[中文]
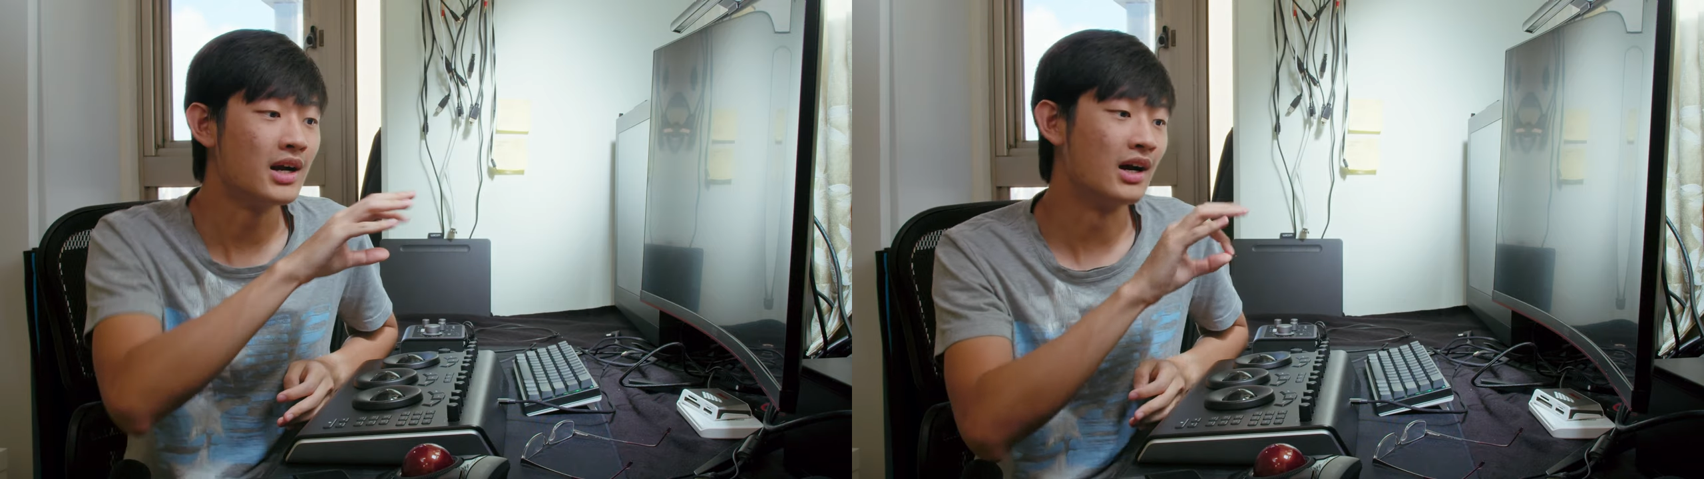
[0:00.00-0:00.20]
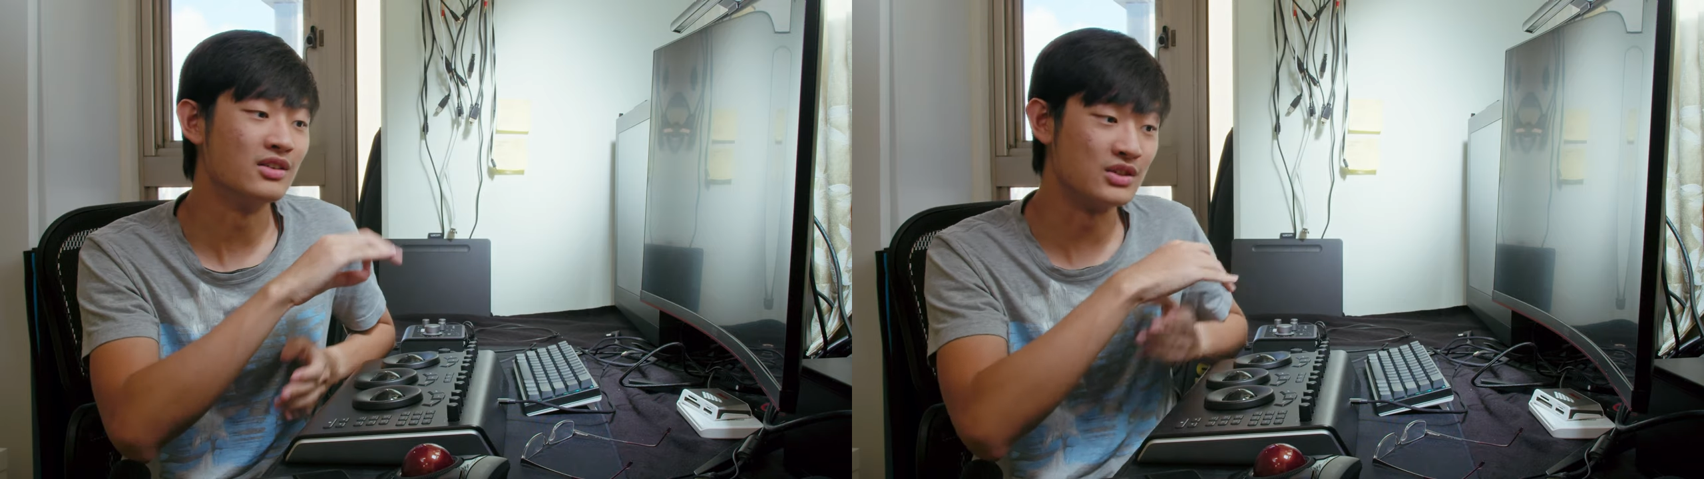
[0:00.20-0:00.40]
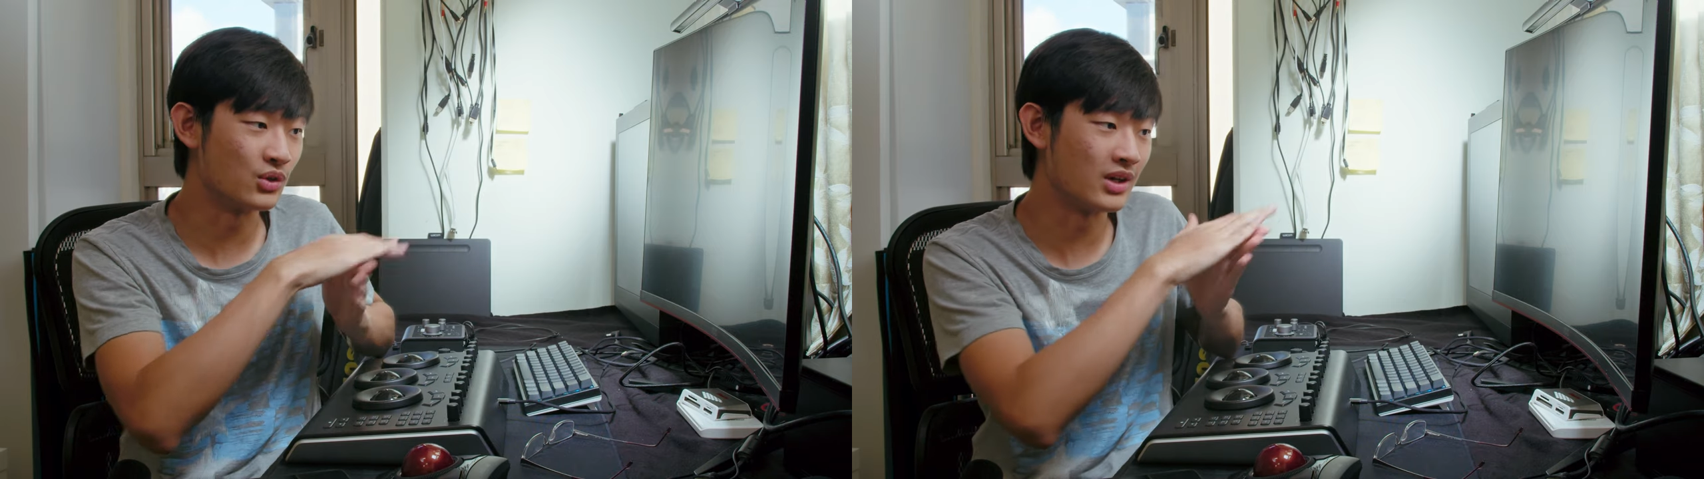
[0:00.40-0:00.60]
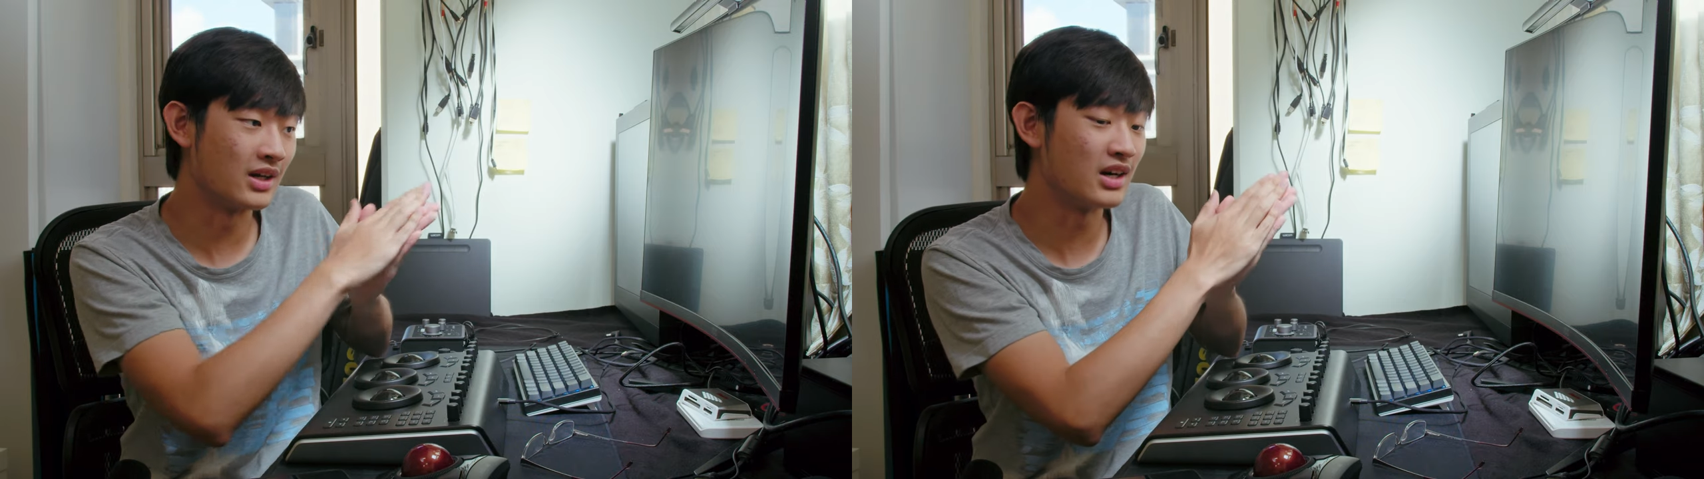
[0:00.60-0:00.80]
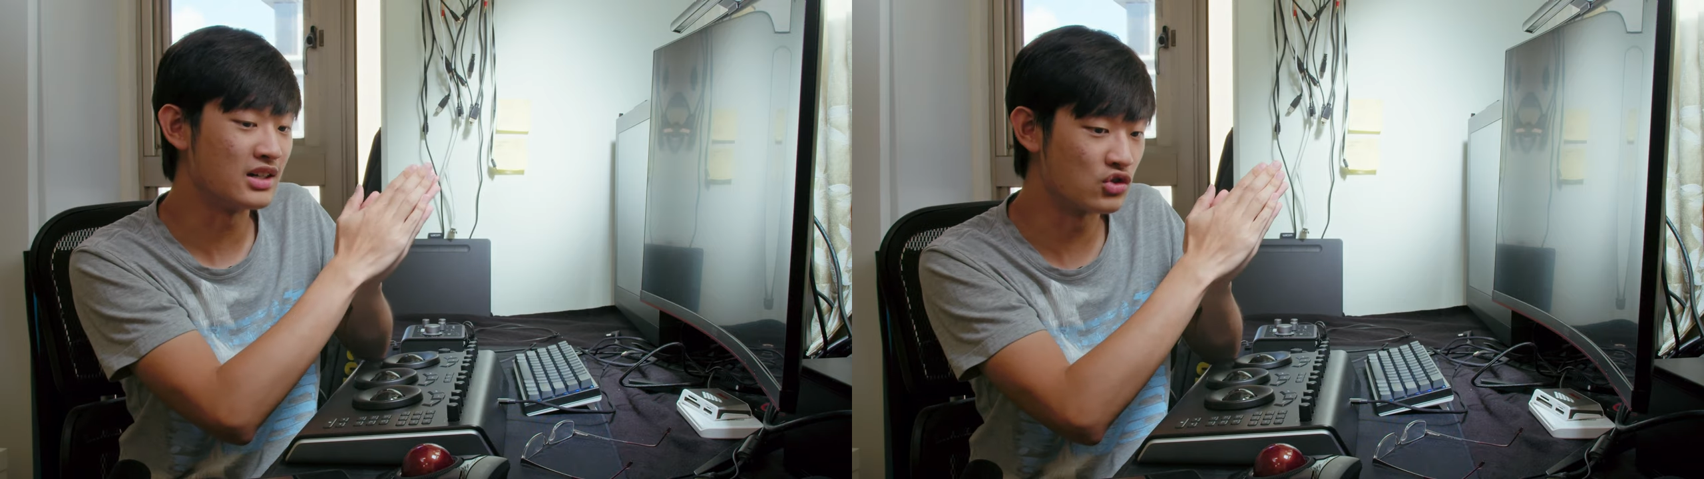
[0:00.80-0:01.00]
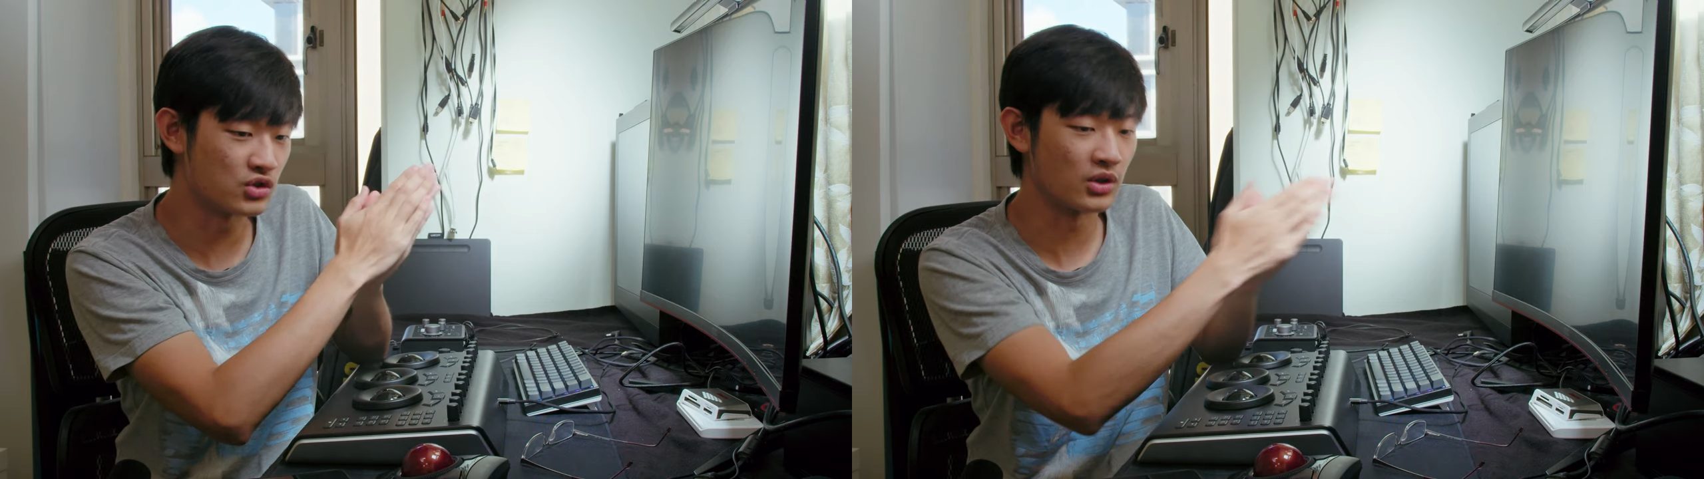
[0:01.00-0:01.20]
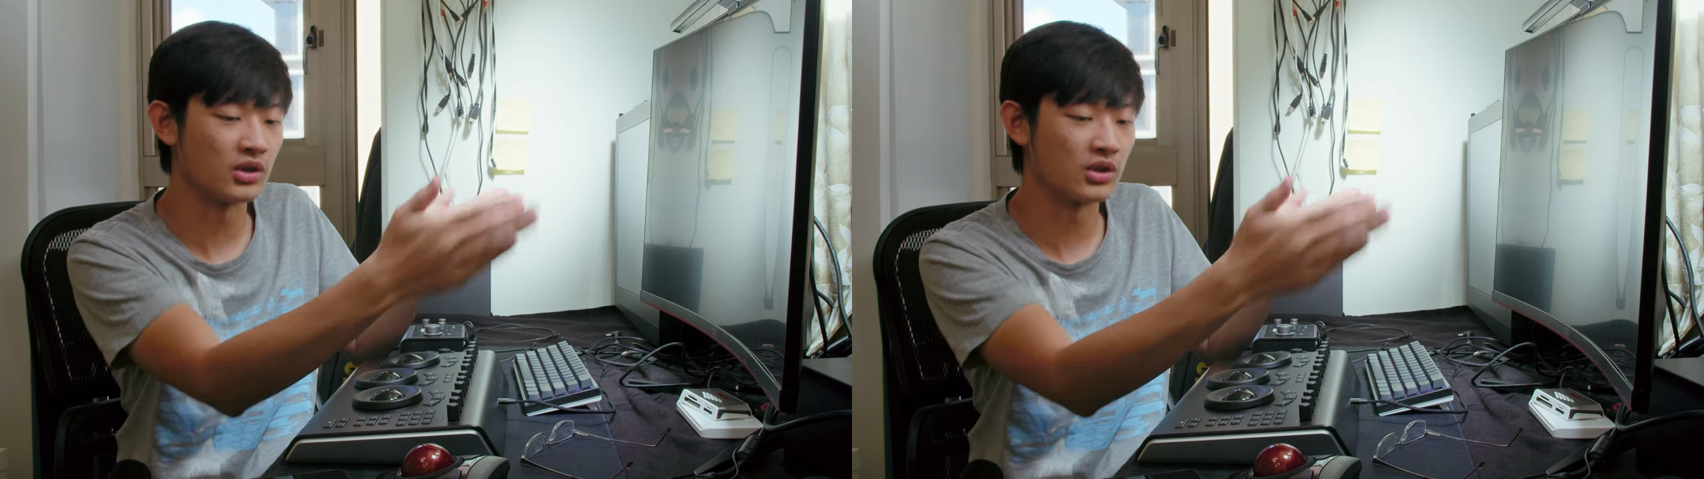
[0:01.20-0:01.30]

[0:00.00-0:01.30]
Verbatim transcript: 然后你就可以让你整